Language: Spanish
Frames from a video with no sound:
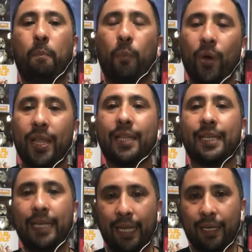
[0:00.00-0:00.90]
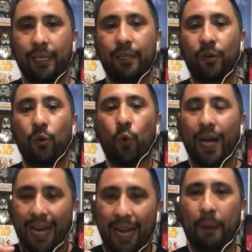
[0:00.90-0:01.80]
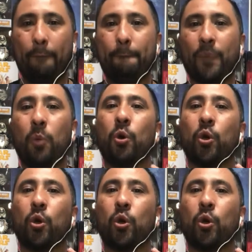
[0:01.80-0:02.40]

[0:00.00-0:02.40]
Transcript: pueda tener o cuajar como